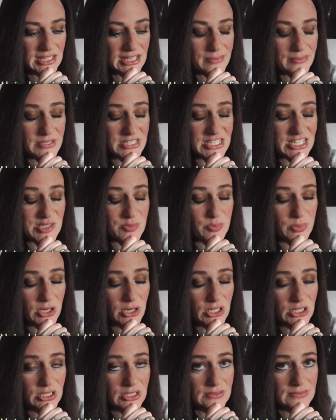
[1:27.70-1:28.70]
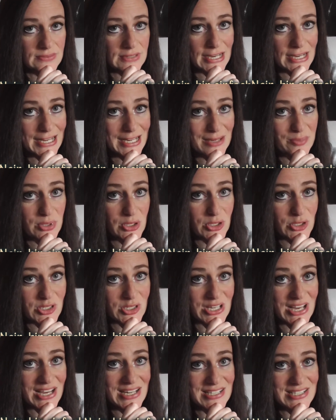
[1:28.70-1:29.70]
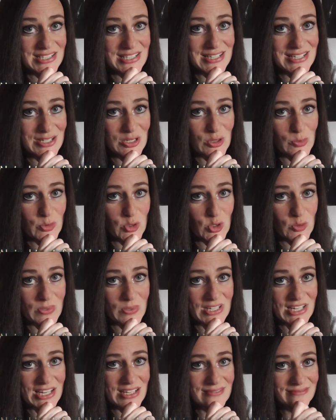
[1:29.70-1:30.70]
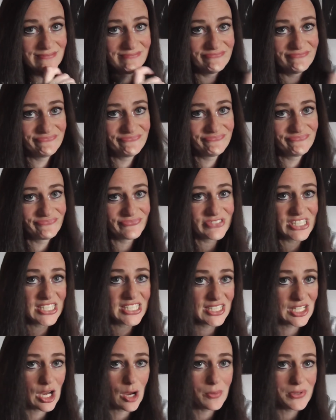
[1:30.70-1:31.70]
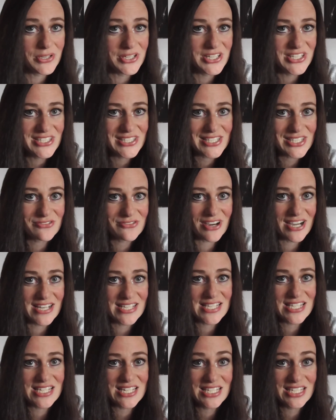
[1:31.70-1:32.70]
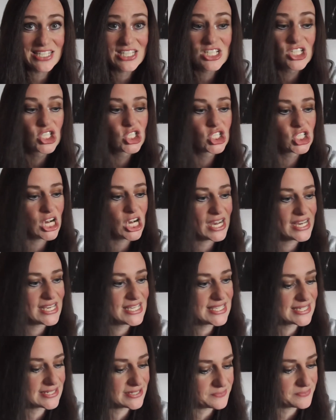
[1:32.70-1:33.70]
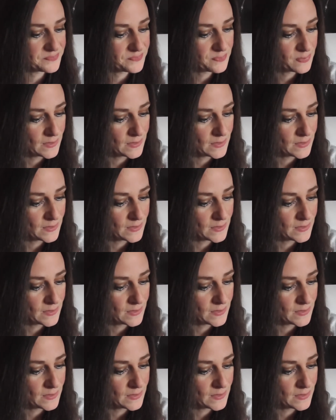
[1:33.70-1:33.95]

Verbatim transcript: Habe ich jetzt Bock, alle Box, alle Titel umzubenennen? Ich glaube nicht, ich weiß es nicht. Scheiße.